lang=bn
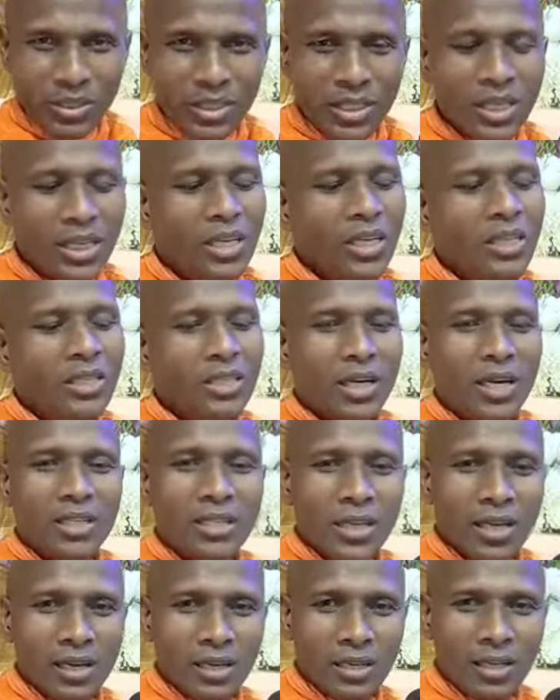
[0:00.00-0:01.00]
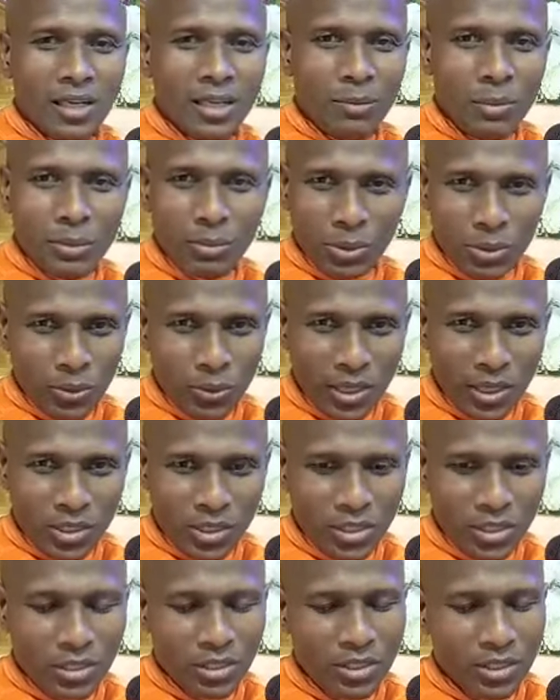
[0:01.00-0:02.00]
সেখানে যা যা লিপিবদ্ধ
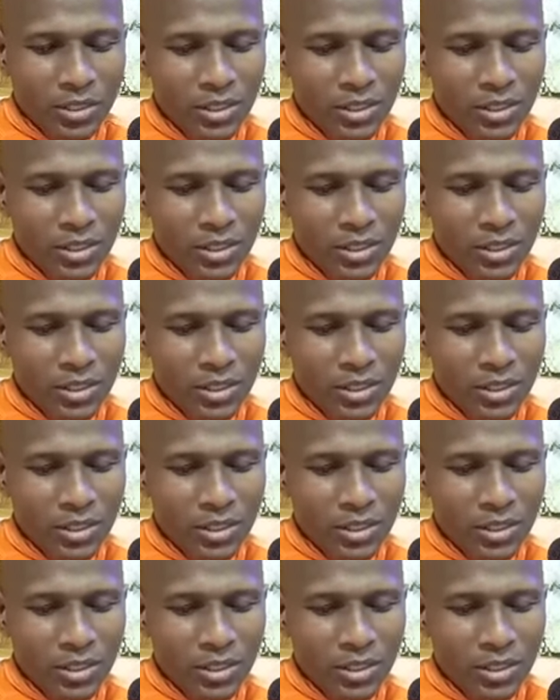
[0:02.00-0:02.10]
আছে